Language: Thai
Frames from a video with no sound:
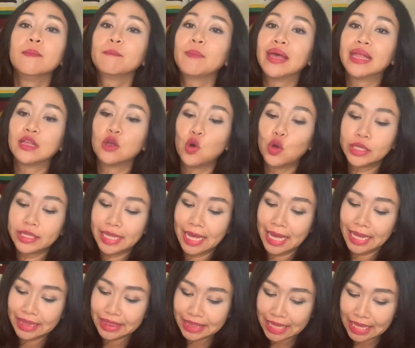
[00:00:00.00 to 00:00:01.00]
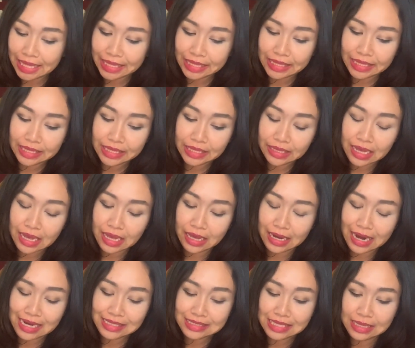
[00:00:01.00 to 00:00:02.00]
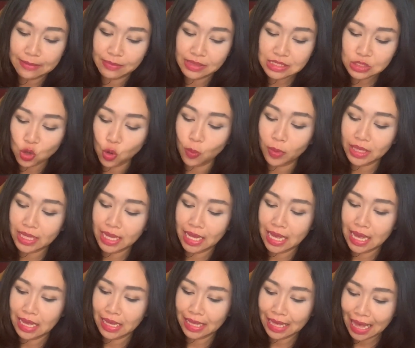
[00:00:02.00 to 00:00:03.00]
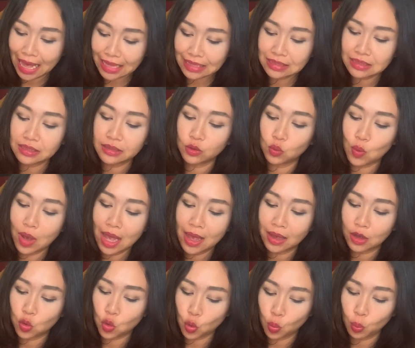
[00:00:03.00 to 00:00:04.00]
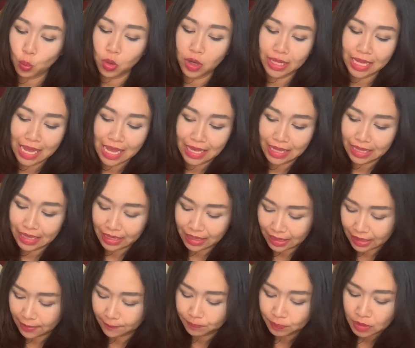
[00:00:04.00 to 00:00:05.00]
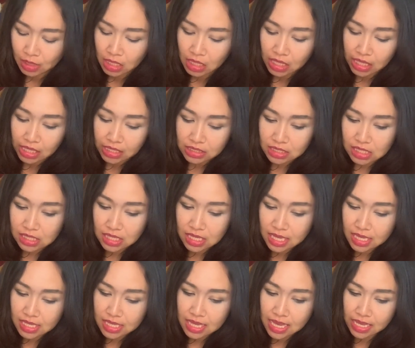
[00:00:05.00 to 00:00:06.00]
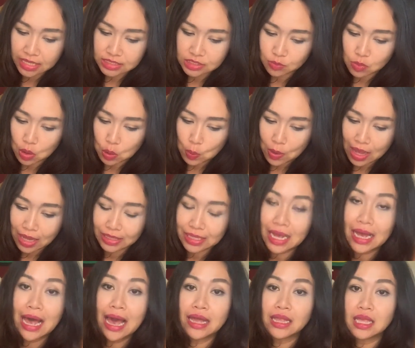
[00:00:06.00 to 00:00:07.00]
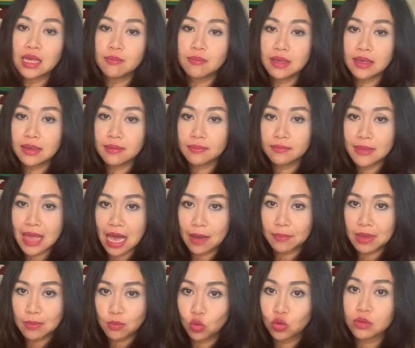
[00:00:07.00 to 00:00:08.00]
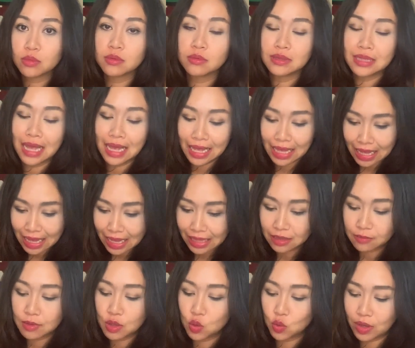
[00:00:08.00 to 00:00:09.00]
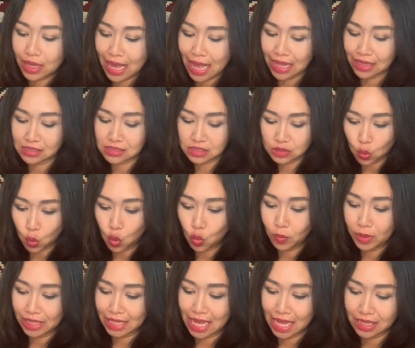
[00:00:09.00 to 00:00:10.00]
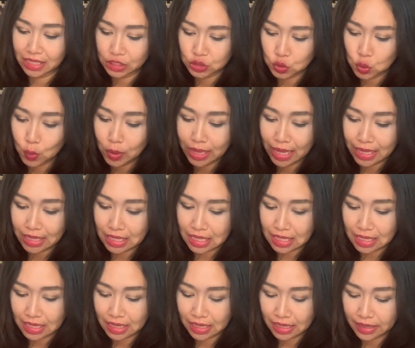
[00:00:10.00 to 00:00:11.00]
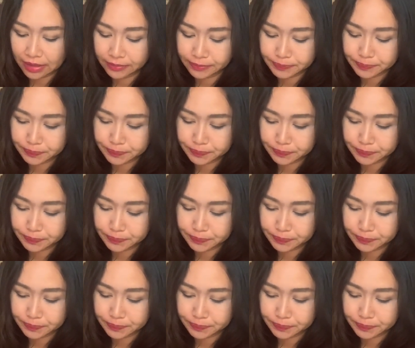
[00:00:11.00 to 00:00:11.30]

เป็นคนธาตุดินราศีพฤษภนะคะกันหรือว่ากุมก็ได้นะคะทีนี้เนี่ยจะบอกว่าถ้าใครที่มีอยากมีบุตรตั้งครรภ์มีโอกาสสูงเหมือนกันในช่วงเวลานี้นะคะ